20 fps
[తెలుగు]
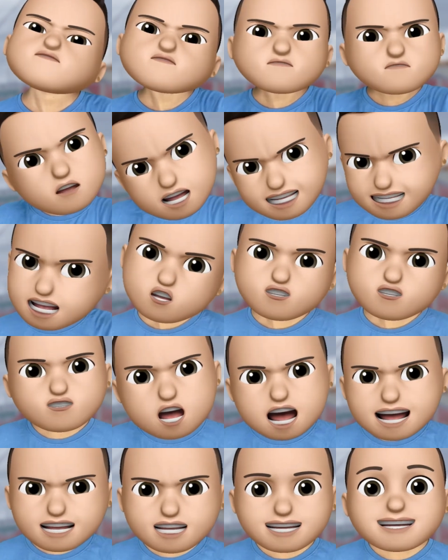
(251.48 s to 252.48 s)
మాకు తెలుసు
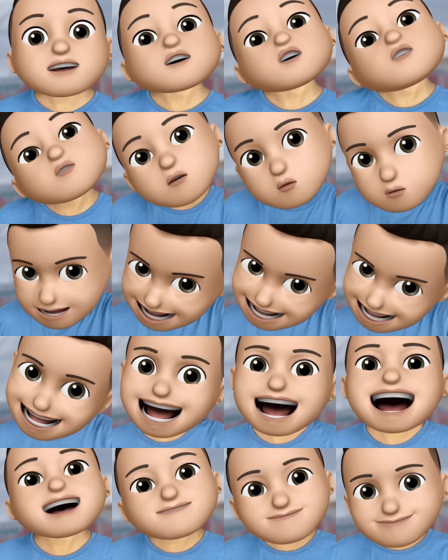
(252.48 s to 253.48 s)
కానీ నువ్వు ఇలా
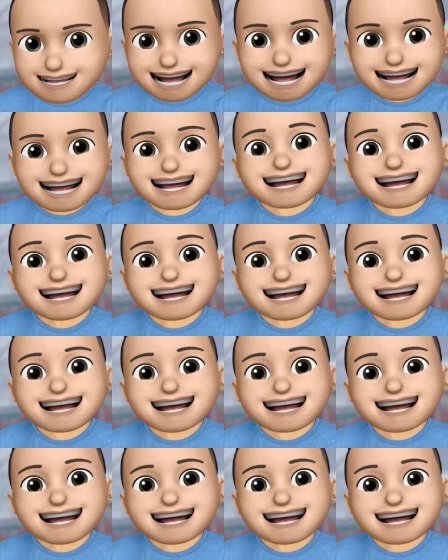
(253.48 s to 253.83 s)
రా అమ్మా